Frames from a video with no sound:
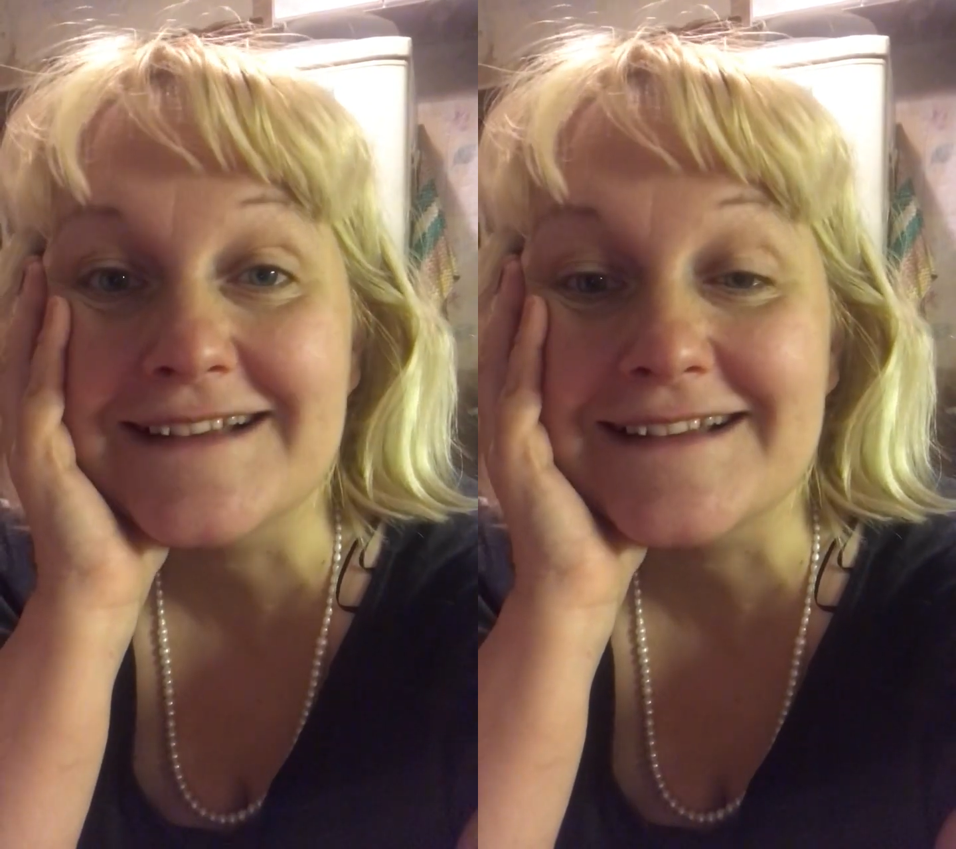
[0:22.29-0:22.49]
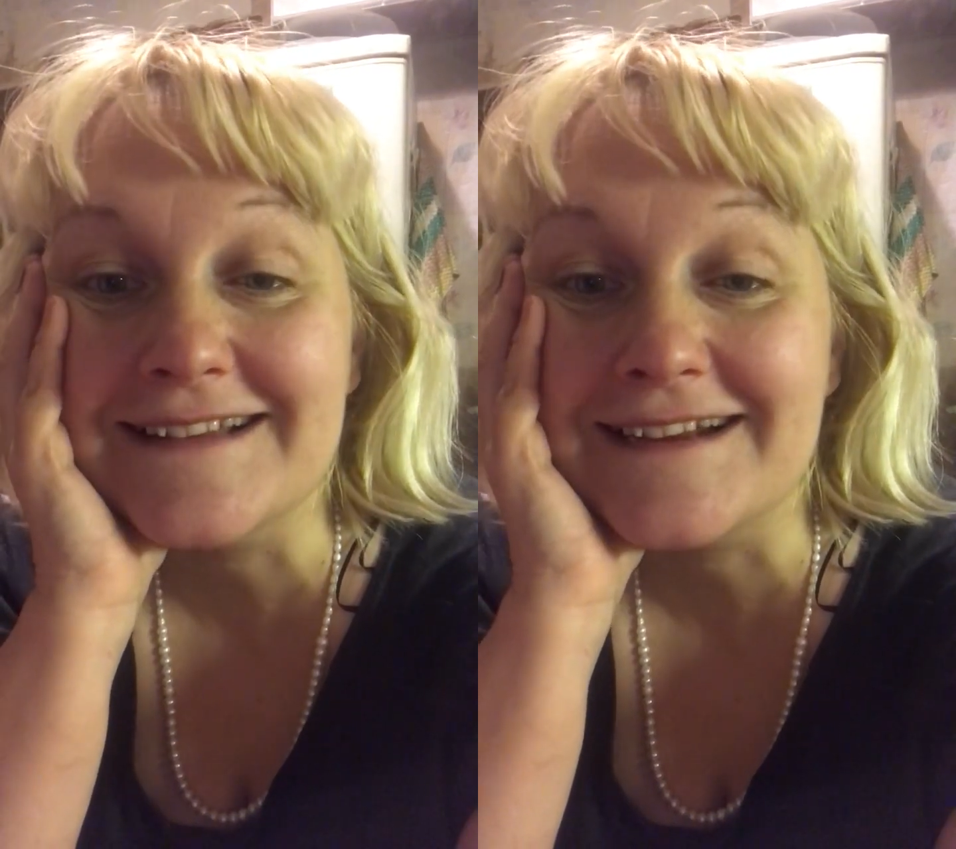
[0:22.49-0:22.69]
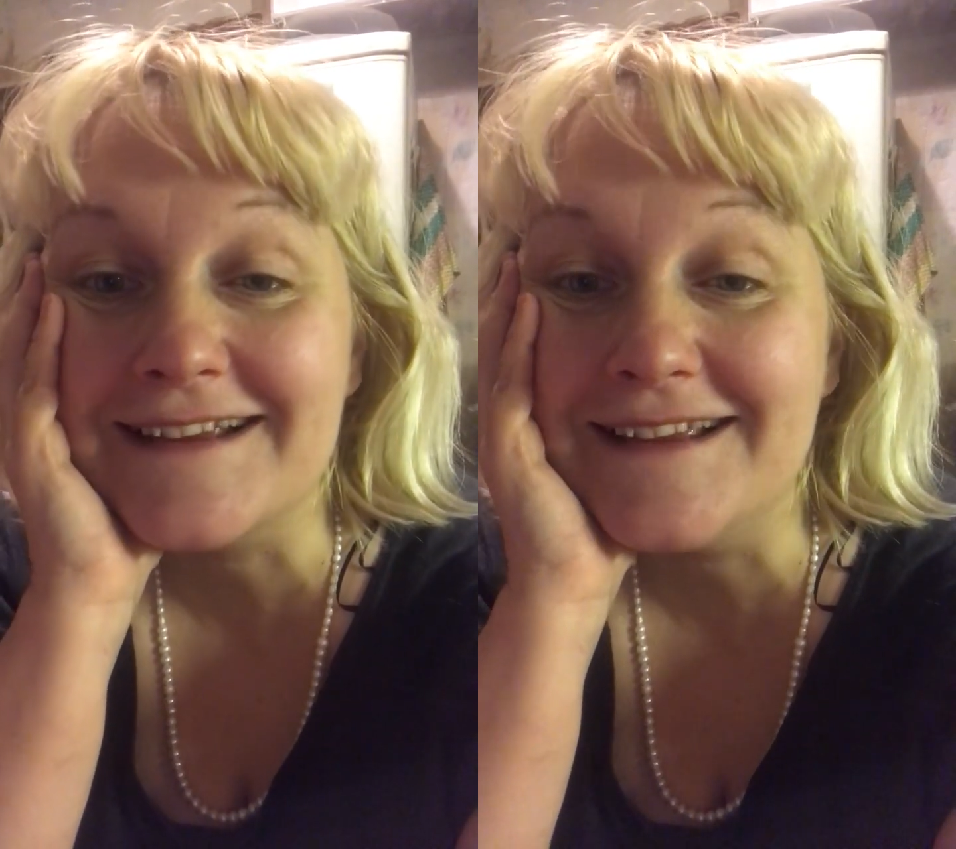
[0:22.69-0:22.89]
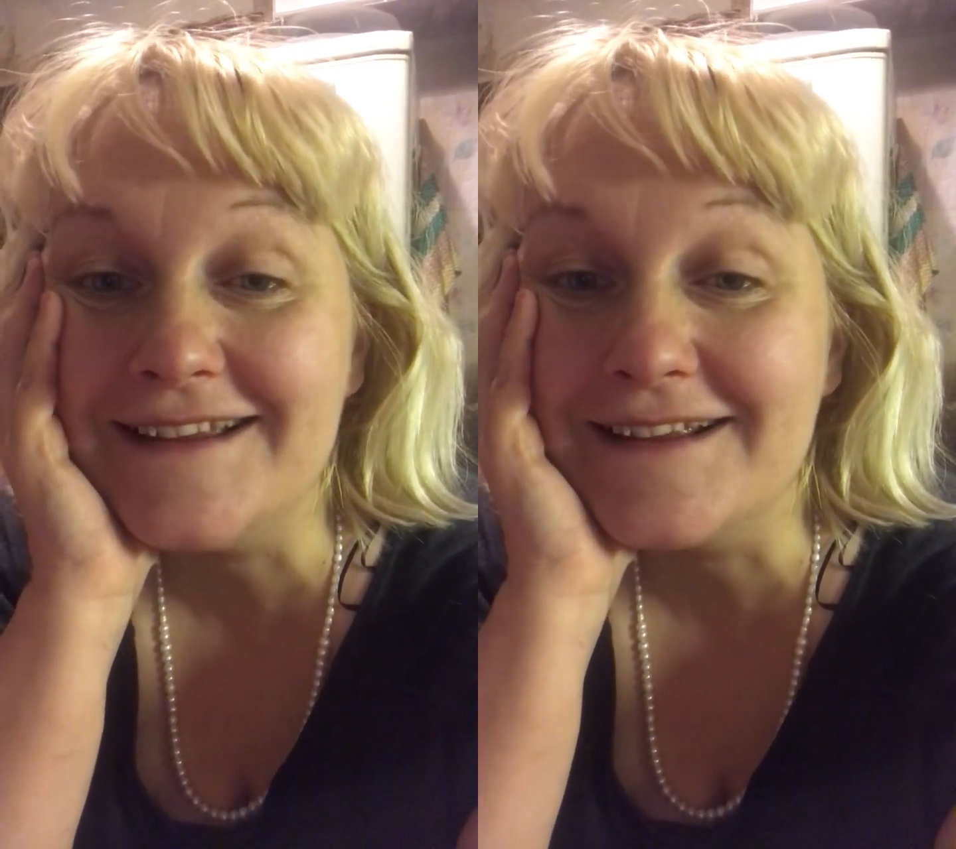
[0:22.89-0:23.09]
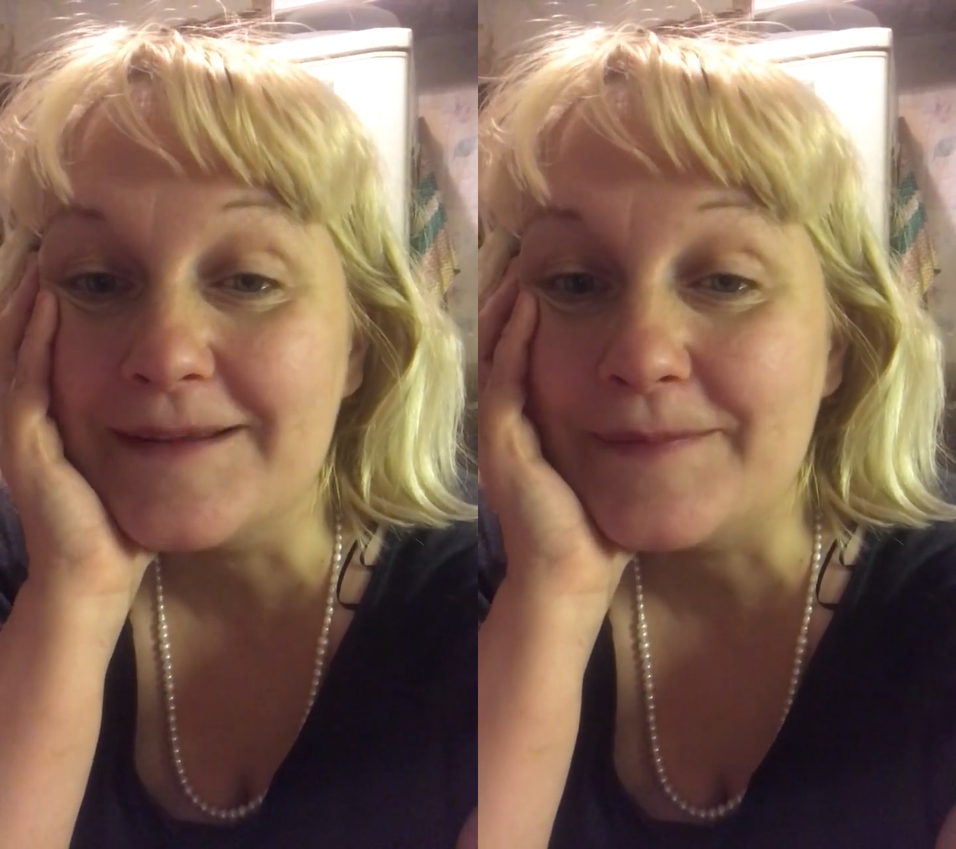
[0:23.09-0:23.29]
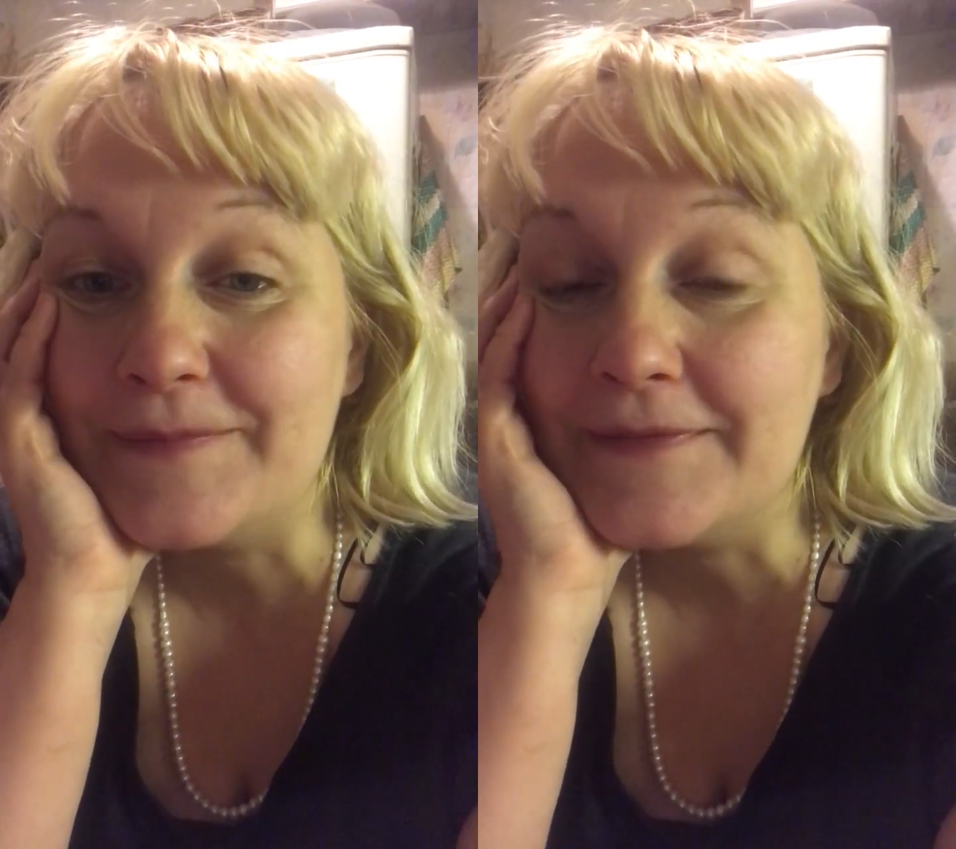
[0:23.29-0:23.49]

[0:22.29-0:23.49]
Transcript: настроение.